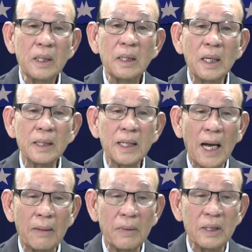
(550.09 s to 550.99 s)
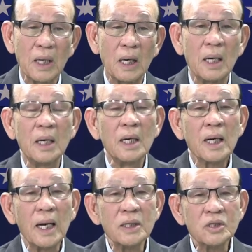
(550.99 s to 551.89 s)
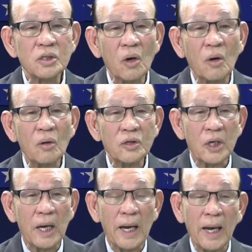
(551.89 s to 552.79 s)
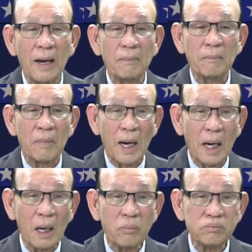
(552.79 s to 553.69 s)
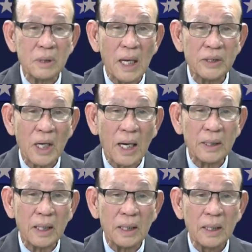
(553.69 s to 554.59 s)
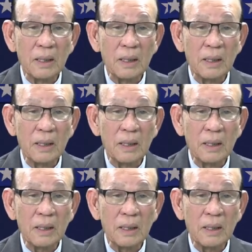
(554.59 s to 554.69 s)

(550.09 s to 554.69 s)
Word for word: hiện tại bây giờ cái số trẻ em mà gốc da trắng đó